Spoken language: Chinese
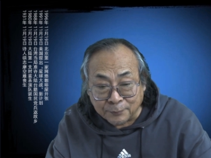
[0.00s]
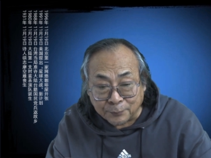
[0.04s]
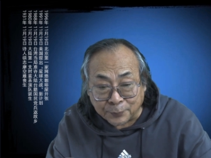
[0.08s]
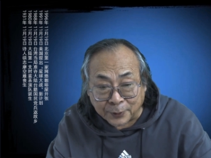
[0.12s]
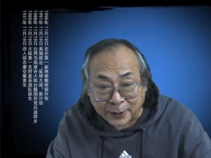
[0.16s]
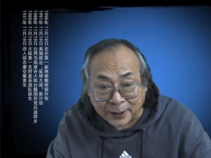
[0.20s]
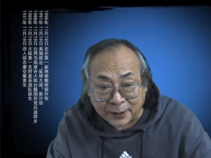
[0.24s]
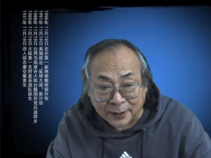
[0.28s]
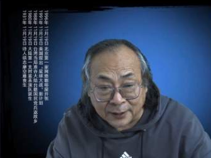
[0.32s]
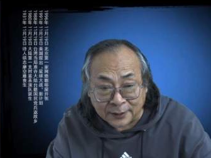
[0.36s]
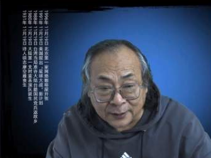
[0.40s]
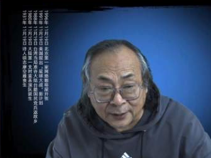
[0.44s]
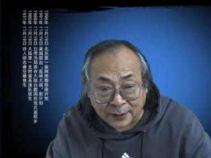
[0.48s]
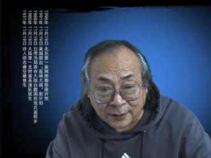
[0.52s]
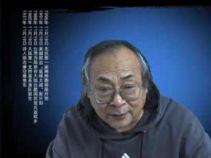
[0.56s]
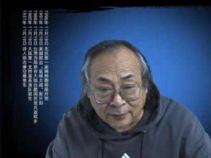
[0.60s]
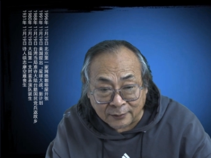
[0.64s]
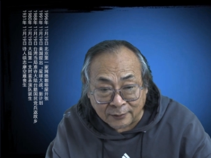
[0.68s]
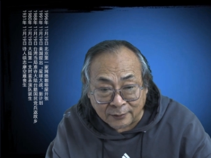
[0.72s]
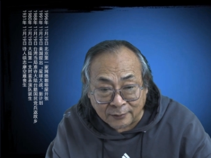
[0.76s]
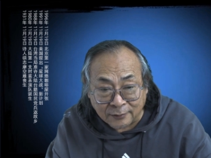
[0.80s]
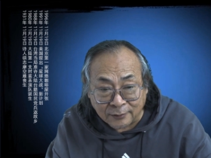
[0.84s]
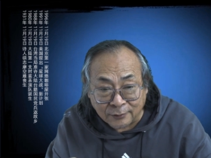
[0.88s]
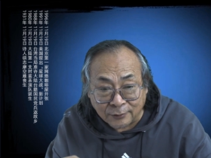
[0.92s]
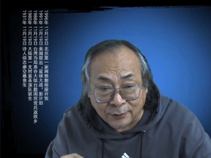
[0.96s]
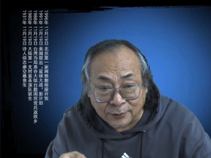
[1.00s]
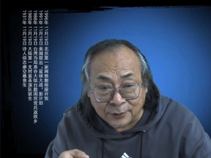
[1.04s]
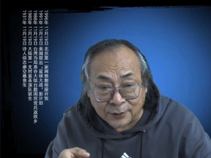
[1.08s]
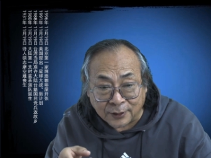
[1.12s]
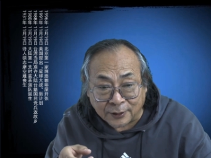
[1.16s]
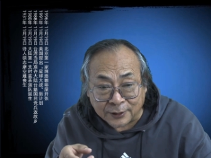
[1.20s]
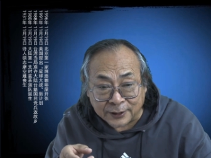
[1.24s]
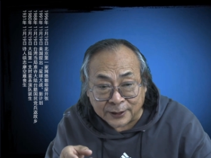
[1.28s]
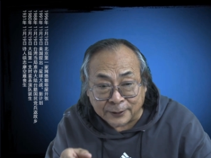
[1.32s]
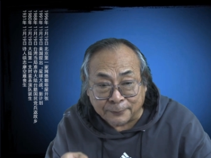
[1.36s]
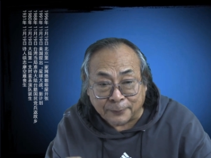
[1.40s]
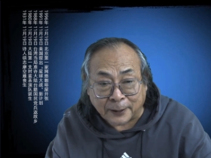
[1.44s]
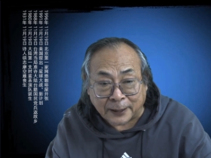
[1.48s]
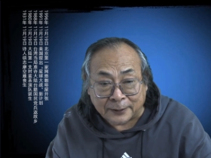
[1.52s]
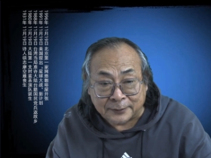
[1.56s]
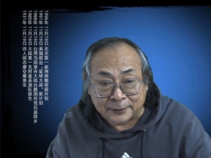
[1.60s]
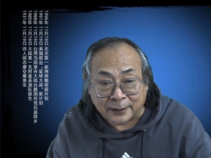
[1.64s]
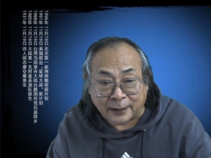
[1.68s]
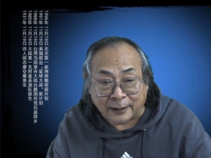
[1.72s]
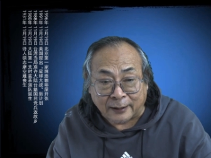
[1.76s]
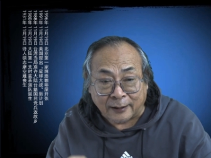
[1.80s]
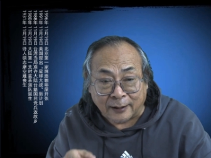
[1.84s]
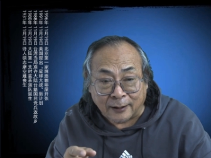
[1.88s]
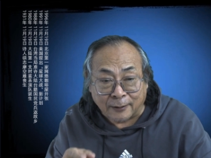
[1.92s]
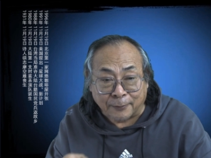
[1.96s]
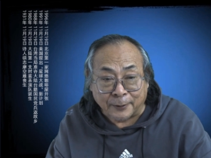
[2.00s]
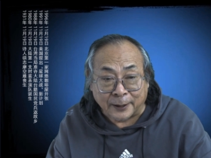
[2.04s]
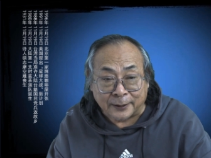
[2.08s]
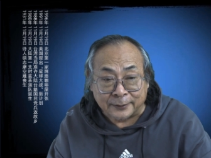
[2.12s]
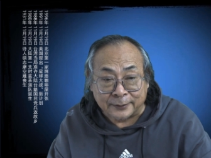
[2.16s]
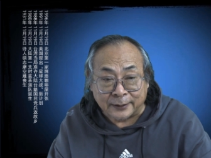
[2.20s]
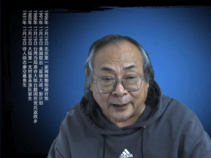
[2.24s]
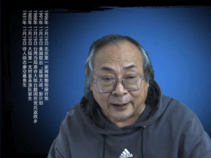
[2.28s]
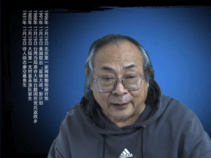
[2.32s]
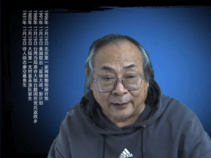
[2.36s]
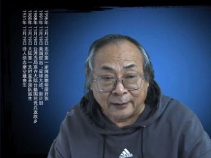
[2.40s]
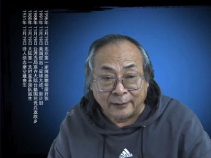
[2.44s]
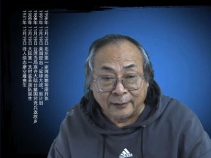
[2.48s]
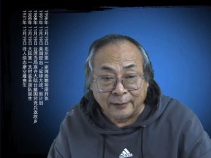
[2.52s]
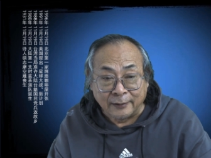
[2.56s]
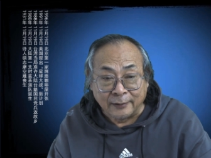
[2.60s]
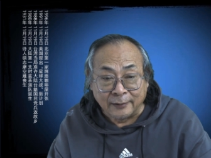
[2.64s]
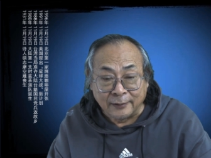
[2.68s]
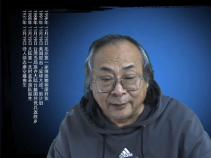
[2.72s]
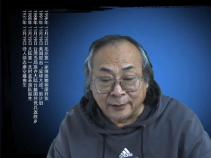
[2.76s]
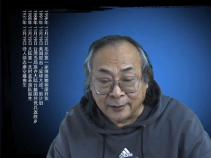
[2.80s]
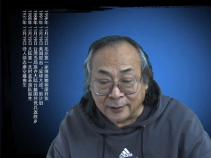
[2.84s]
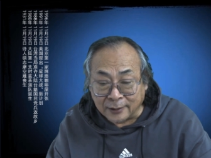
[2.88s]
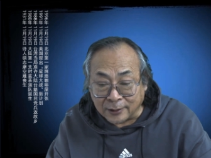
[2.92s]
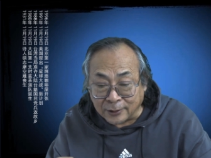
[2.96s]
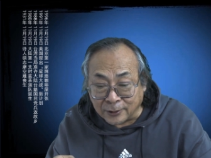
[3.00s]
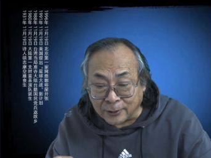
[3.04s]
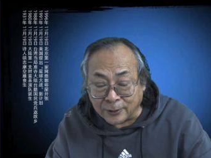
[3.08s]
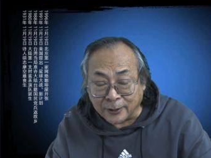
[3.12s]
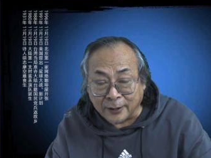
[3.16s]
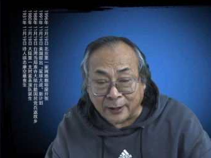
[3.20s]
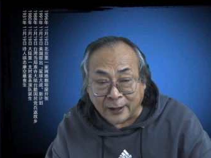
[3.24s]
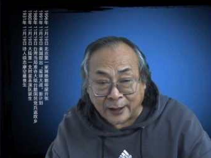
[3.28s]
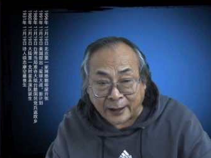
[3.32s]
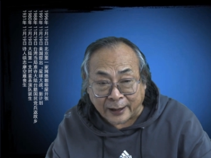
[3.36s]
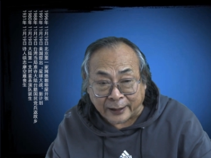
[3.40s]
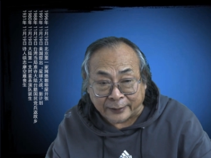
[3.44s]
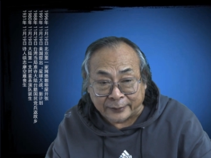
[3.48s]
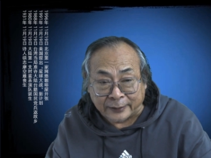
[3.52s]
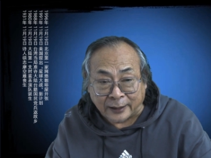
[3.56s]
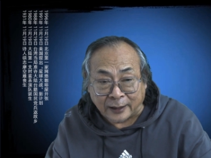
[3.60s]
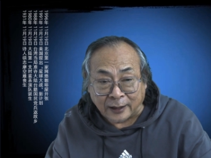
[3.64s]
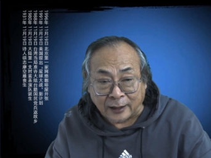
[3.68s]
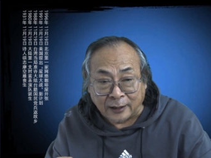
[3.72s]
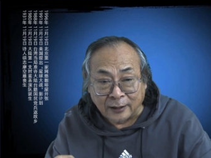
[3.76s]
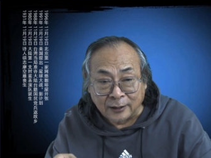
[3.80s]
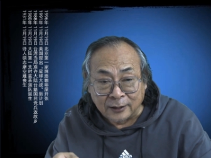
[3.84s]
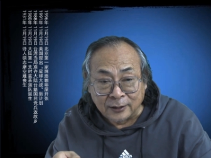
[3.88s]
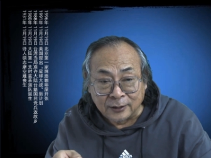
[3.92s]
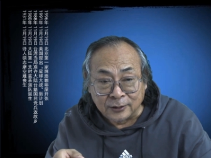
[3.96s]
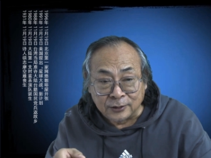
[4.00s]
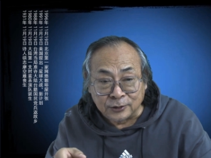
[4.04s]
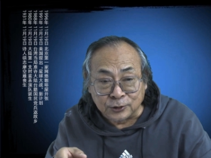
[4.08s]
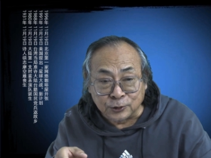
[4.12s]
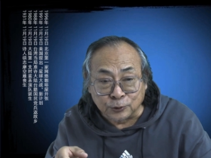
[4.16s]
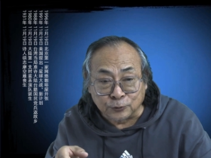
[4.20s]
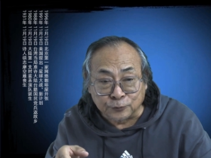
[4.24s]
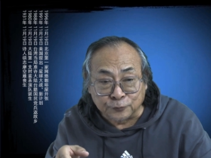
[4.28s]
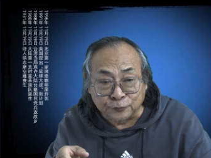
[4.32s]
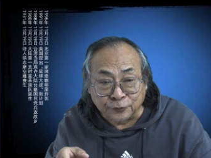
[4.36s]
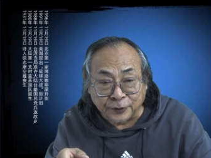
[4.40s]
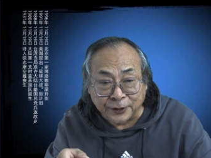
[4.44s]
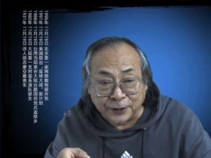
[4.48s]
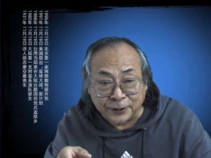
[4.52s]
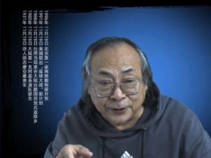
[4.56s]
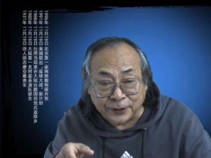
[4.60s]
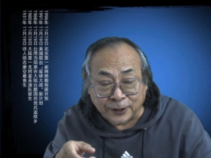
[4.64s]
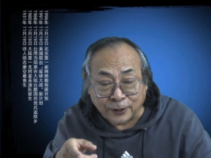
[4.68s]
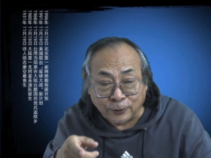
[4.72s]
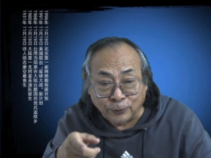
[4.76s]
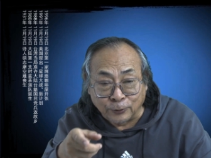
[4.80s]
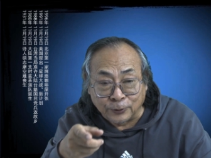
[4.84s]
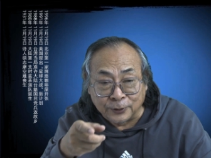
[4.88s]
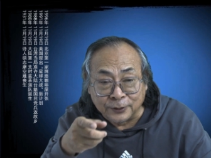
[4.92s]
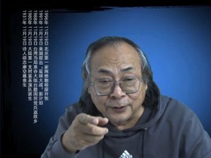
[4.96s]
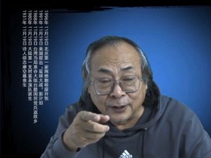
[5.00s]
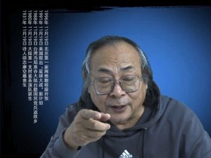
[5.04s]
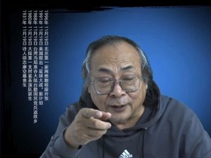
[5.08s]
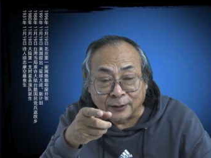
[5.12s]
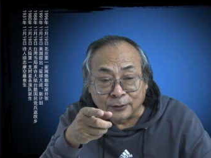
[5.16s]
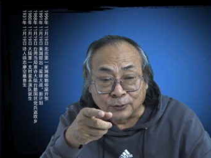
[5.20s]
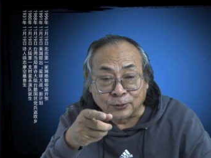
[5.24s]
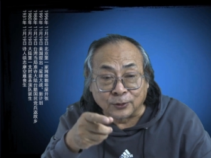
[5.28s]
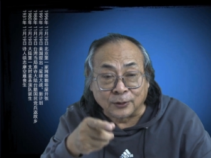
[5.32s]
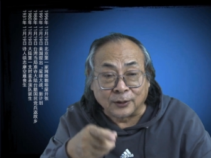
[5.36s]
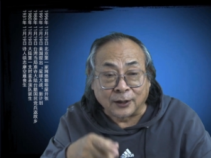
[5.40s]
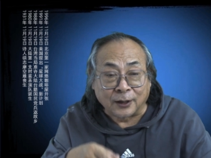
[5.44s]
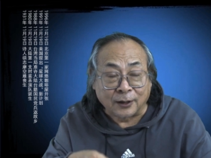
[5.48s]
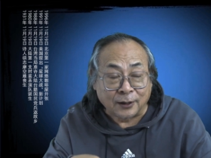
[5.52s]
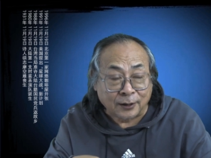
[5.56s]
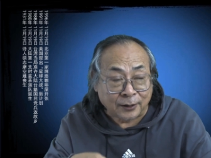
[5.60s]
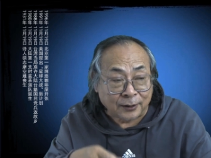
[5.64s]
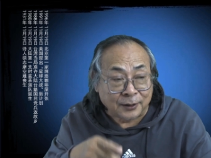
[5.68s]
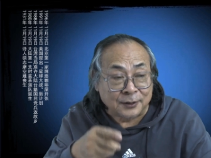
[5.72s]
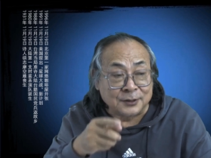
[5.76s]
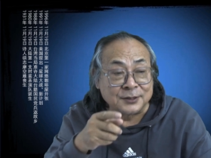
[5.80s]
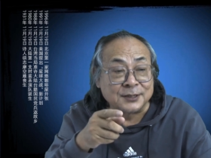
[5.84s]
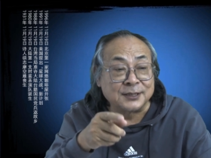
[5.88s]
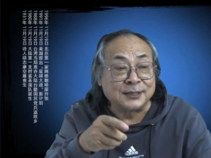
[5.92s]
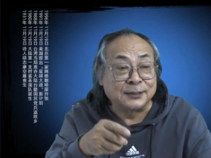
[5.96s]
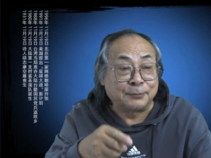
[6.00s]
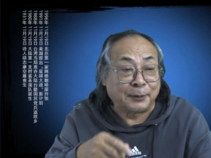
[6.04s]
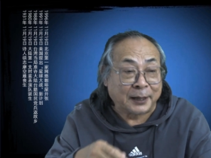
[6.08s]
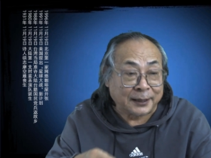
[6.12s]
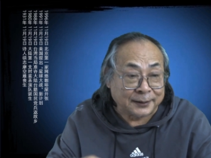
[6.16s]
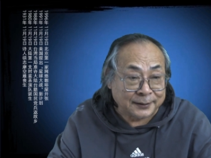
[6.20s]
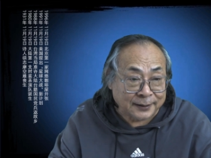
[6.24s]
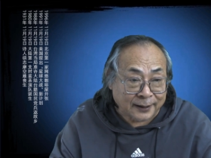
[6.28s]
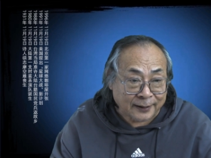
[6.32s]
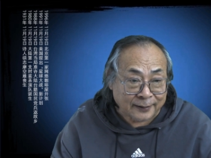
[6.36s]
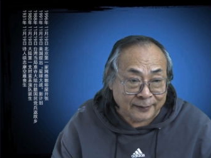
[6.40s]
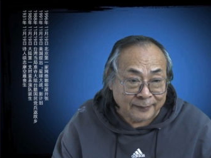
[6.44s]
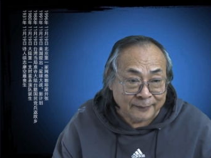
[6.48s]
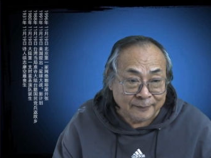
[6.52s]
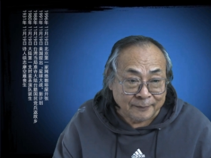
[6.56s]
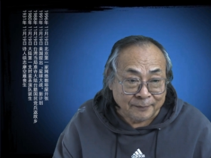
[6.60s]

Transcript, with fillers: 别人能抡到一百下、二百下，欧阳海呢就非得抡到多少？好像是四百下。